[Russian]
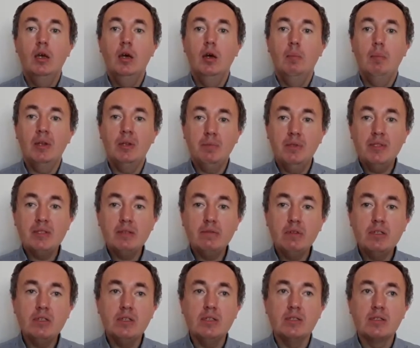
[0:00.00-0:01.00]

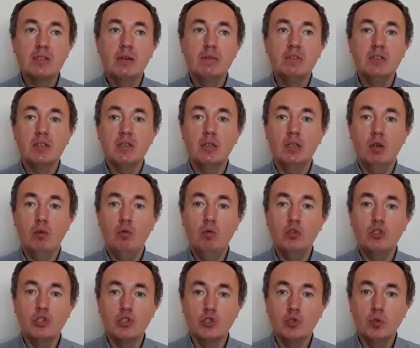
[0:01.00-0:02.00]
Подписывайтесь, ставьте
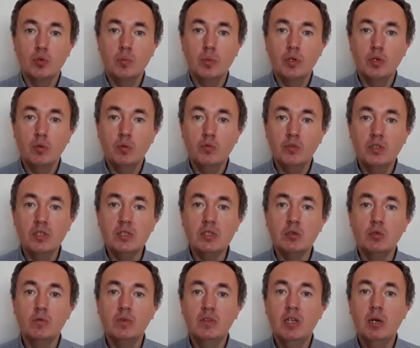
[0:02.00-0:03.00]
колокольчик, чтобы
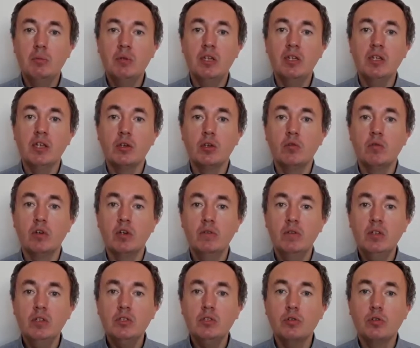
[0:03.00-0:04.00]
увидеть уведомления о новых
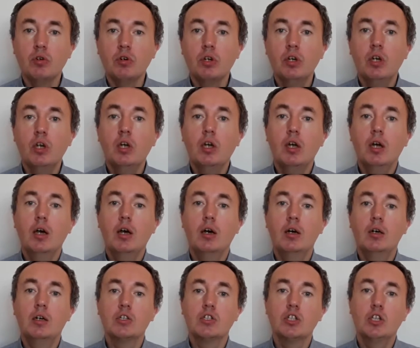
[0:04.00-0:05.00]
видео.
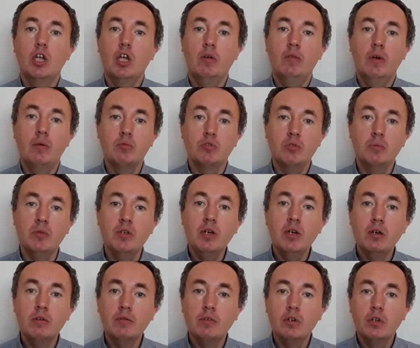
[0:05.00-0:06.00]
Э, желаю вам
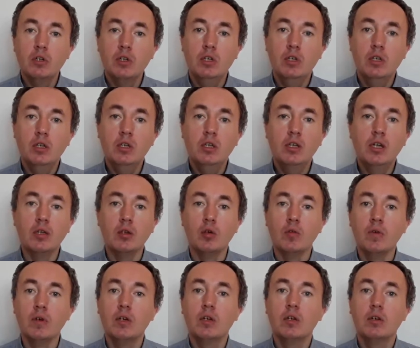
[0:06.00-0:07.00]
успехов и до
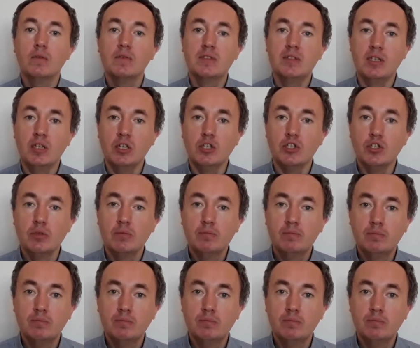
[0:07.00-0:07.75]
новых встреч!